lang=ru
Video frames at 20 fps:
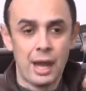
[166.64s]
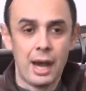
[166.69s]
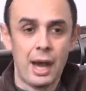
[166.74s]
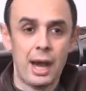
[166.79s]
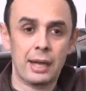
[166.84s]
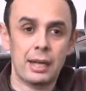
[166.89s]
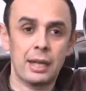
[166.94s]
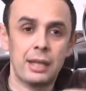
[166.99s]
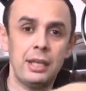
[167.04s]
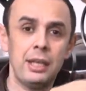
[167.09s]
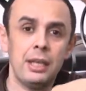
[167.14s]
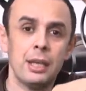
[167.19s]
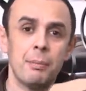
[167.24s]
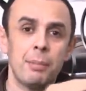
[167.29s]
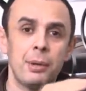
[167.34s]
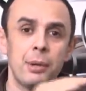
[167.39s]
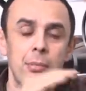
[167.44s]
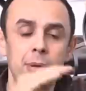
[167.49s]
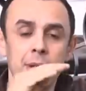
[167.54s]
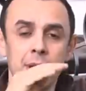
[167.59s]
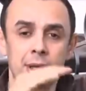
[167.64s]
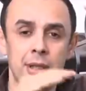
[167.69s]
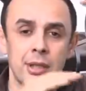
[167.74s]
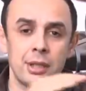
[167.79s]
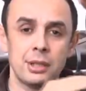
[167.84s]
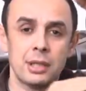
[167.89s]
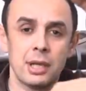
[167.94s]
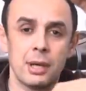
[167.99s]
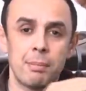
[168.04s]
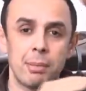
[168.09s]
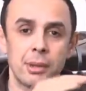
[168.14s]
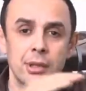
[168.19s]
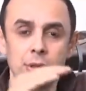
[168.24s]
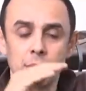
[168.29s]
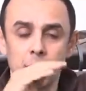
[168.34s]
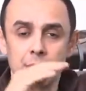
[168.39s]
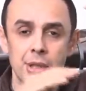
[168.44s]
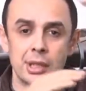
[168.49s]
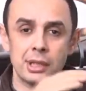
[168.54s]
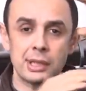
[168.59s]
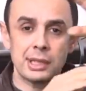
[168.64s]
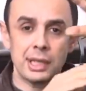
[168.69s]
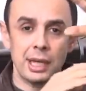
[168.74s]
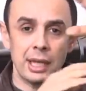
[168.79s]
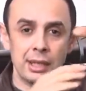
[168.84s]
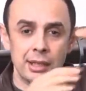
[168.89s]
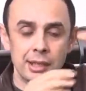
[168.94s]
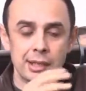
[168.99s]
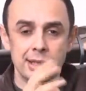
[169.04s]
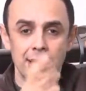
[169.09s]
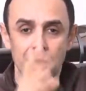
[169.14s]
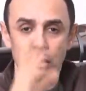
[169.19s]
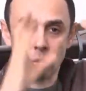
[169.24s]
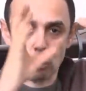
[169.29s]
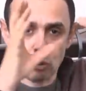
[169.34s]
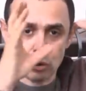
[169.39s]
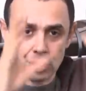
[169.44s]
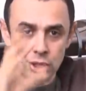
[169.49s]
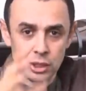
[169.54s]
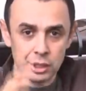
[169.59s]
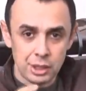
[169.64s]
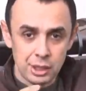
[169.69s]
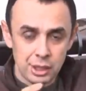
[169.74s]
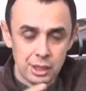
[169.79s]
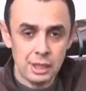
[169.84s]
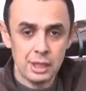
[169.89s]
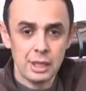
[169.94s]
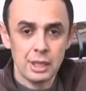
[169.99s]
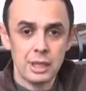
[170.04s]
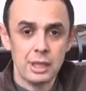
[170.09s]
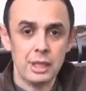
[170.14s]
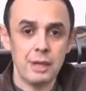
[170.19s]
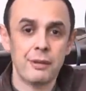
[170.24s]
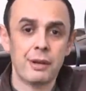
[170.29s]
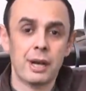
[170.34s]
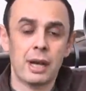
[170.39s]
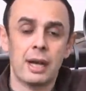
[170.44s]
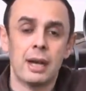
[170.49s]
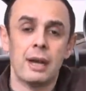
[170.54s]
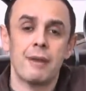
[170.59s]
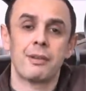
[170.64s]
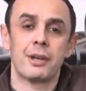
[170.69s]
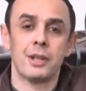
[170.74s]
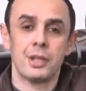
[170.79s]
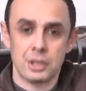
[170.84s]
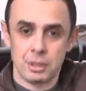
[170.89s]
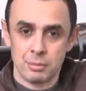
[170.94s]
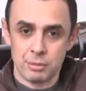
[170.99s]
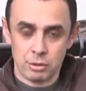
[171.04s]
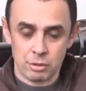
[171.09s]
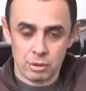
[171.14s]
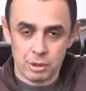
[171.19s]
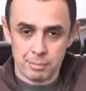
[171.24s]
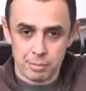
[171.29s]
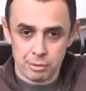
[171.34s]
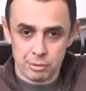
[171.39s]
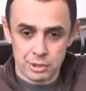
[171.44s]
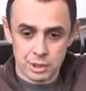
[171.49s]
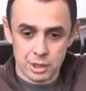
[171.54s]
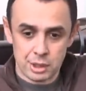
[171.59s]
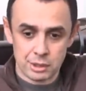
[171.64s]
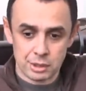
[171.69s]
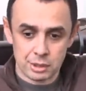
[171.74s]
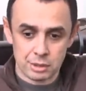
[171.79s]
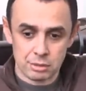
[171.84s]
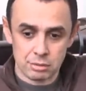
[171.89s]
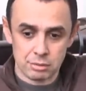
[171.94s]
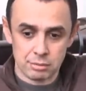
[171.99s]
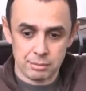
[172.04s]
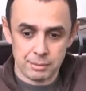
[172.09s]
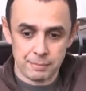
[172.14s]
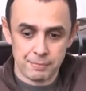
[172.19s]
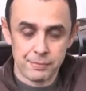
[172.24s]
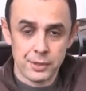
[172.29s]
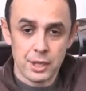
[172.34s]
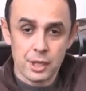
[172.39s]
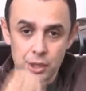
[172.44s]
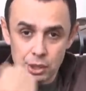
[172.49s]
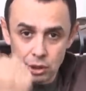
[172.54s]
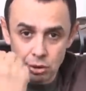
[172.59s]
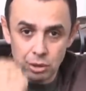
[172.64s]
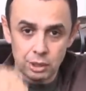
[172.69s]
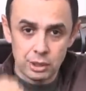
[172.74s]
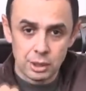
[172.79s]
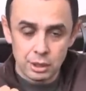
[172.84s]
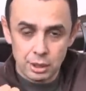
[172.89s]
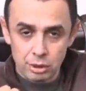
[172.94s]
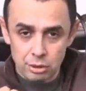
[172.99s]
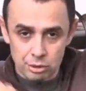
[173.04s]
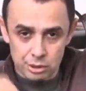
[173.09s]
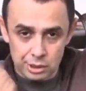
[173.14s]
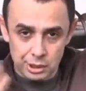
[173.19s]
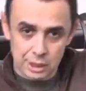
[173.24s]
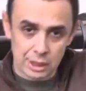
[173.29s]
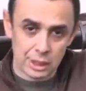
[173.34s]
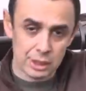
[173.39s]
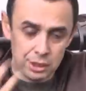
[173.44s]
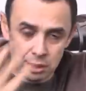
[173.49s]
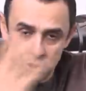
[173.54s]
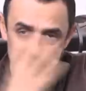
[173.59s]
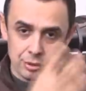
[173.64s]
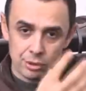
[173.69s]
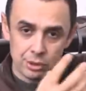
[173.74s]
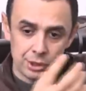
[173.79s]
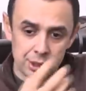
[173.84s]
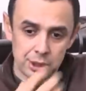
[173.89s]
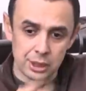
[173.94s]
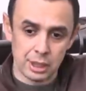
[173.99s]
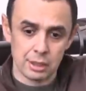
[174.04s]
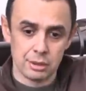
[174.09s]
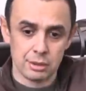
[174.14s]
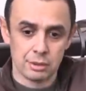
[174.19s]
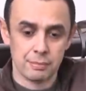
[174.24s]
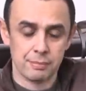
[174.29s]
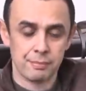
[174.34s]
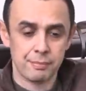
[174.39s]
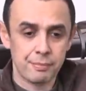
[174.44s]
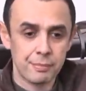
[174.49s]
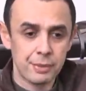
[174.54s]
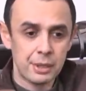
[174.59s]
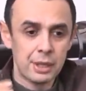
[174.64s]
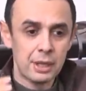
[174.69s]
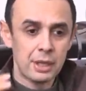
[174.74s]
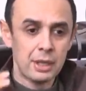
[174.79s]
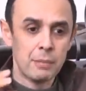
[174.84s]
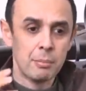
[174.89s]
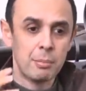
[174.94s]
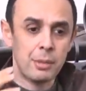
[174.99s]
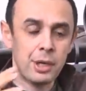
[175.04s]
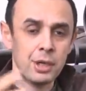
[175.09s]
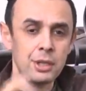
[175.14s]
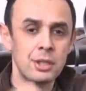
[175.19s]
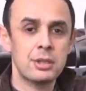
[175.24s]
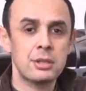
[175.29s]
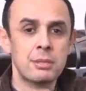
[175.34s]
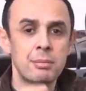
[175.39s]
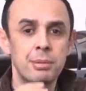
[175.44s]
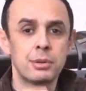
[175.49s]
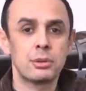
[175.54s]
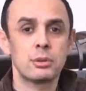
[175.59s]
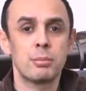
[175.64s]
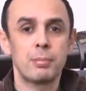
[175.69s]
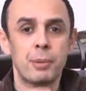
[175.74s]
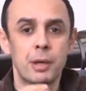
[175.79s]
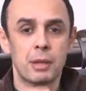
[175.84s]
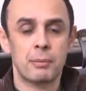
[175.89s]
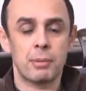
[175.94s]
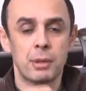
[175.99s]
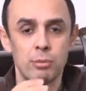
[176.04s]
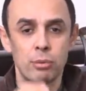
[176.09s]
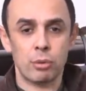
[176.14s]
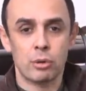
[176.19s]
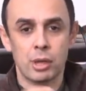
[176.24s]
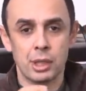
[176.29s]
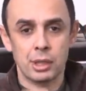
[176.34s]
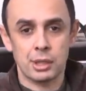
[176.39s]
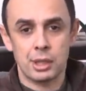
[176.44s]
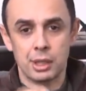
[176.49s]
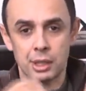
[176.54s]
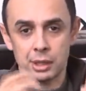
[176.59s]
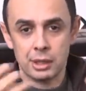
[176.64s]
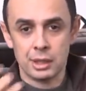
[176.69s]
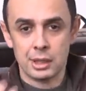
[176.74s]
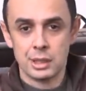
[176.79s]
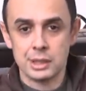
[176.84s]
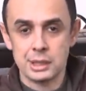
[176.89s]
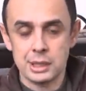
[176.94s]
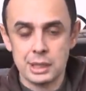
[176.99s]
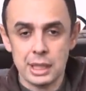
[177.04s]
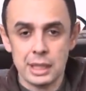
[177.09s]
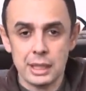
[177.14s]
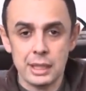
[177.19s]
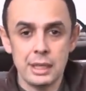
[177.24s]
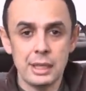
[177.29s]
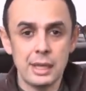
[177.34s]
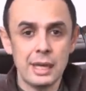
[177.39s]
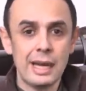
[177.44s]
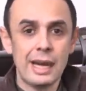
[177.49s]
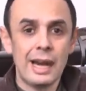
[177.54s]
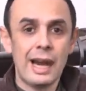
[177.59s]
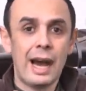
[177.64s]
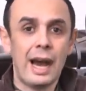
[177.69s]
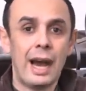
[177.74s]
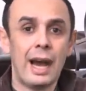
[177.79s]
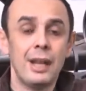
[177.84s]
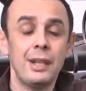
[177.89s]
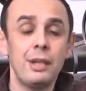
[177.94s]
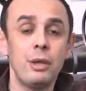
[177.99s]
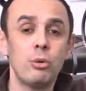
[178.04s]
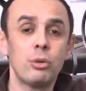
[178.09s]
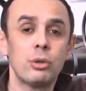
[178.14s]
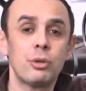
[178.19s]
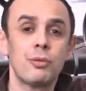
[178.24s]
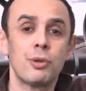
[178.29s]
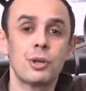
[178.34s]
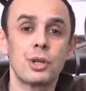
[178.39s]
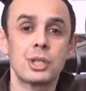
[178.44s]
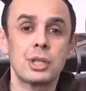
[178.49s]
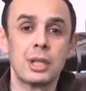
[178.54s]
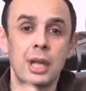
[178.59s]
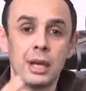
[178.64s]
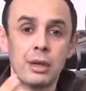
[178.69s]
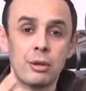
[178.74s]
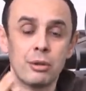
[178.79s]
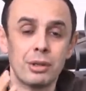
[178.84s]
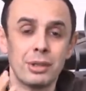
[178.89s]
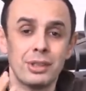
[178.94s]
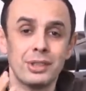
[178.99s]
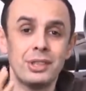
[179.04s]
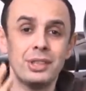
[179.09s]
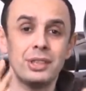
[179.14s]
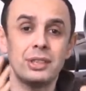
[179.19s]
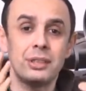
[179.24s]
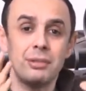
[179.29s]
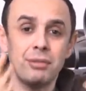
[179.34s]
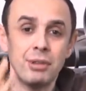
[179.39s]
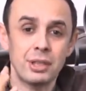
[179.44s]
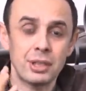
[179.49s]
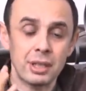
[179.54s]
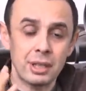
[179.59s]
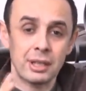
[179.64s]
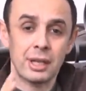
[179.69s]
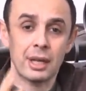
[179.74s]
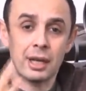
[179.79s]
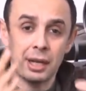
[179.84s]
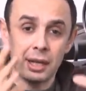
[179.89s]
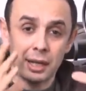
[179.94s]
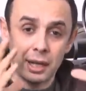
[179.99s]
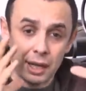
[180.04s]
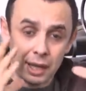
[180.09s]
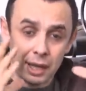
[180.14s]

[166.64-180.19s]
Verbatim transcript: а какие примерно диапазоны цен заложены и какая в конечном итоге получается сумма. Что это дает заказчику и дизайнеру? Прежде чем приступать к подбору конкретных изделий, они утверждают, действительно ли